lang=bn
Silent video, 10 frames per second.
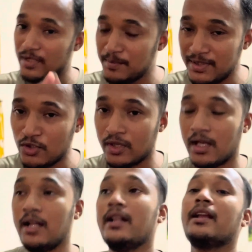বিষয় না
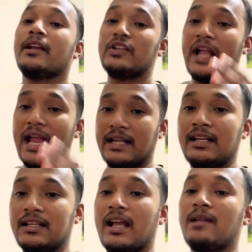কিন্তু অ্যাট এ
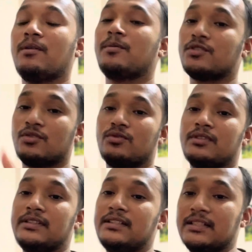টাইম আমার যখন
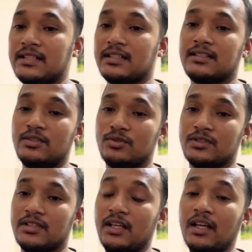দিতে যাচ্ছে
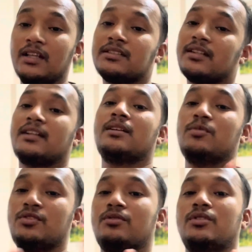হচ্ছে সেটা একটা
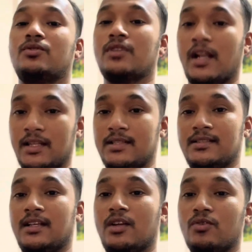বিষয় হয়েও দাঁড়াতেছে
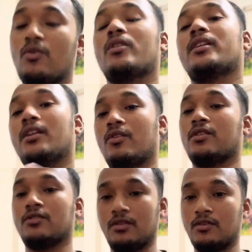কারণ অনেকের অনেক
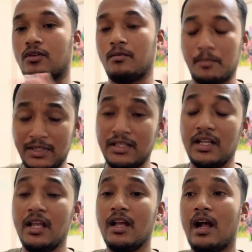ধরনের মানে
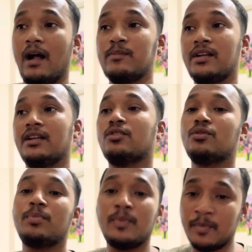আপনার এটা তো
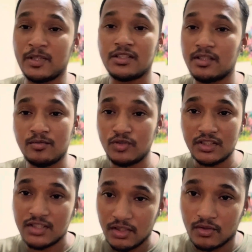খুব প্রিপারেশনের মধ্যে
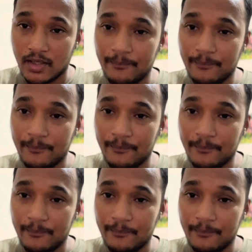ছিল না